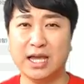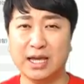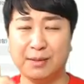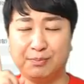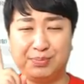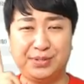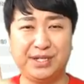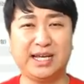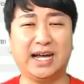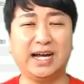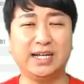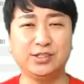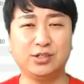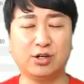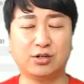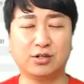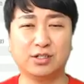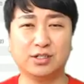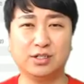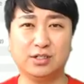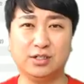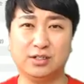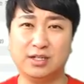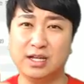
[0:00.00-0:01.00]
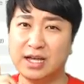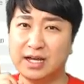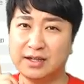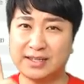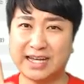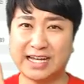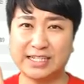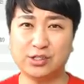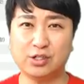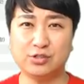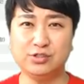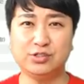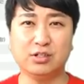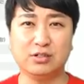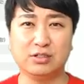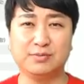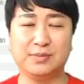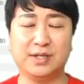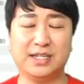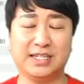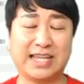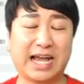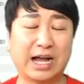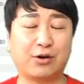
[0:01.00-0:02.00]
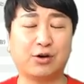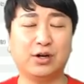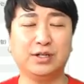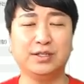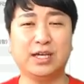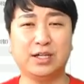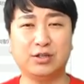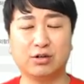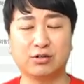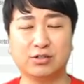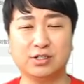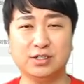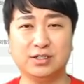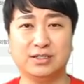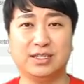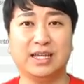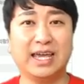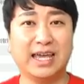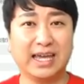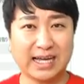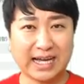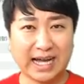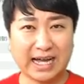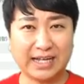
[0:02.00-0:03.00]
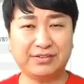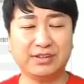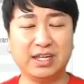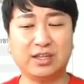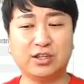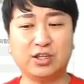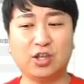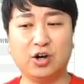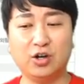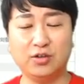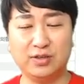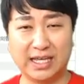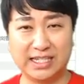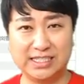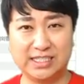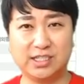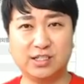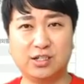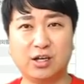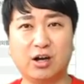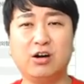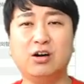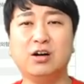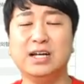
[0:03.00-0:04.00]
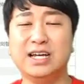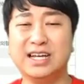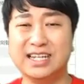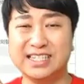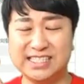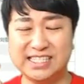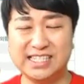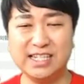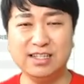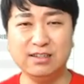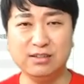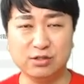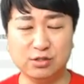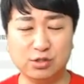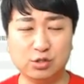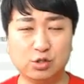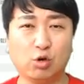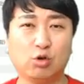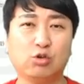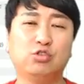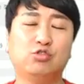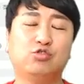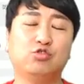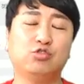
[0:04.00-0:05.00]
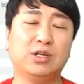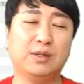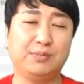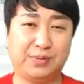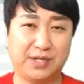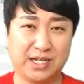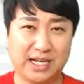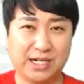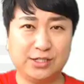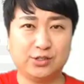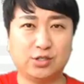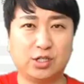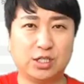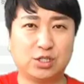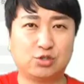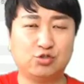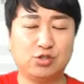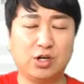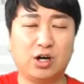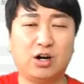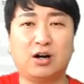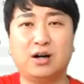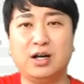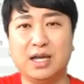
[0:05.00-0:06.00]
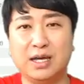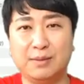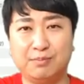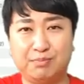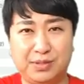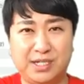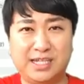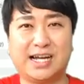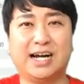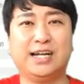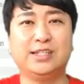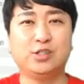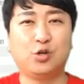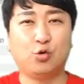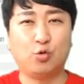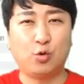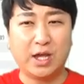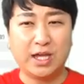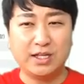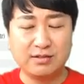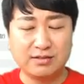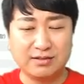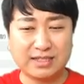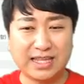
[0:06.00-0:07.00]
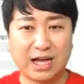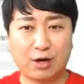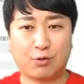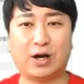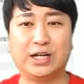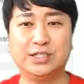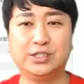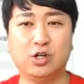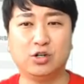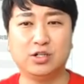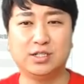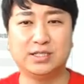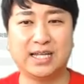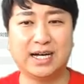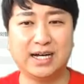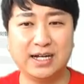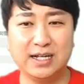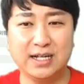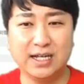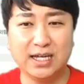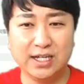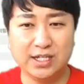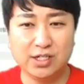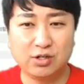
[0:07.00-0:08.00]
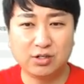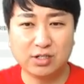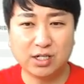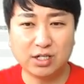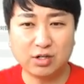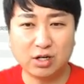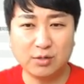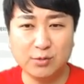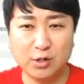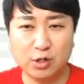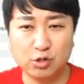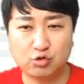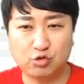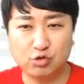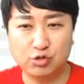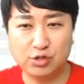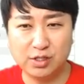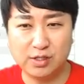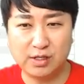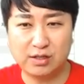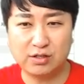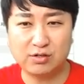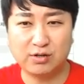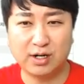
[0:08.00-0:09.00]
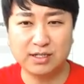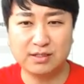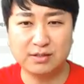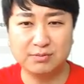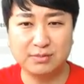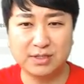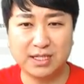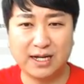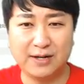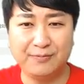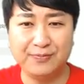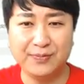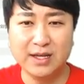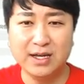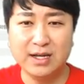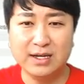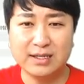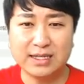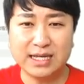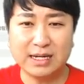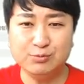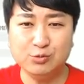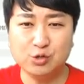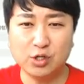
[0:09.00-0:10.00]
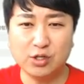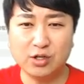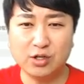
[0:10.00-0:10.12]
비관열은 사전적 의미, 약관 해석은 카테터, 내시경, 신의료기술이 비관열이고요. 비관열 외에는 다 관열이다. 이렇게 설명을 줄 수 있을 것 같습니다. 3류에서